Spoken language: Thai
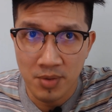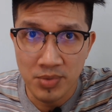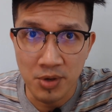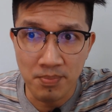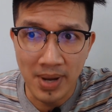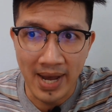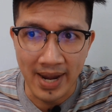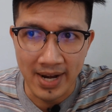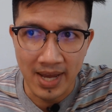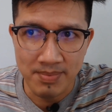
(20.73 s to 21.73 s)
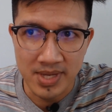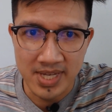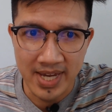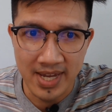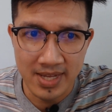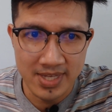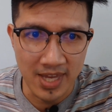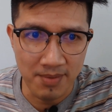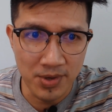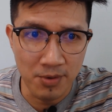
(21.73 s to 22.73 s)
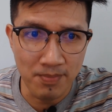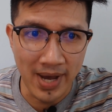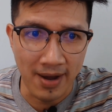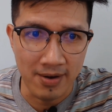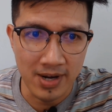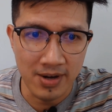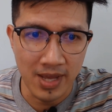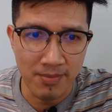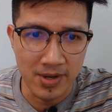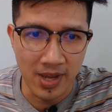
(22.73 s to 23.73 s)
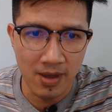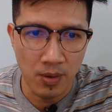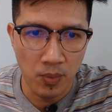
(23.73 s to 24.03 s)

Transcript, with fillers: ผิวปากนะครับ จะใช้เสียงผิวปากของเราเนี่ยอย่างเงี้ย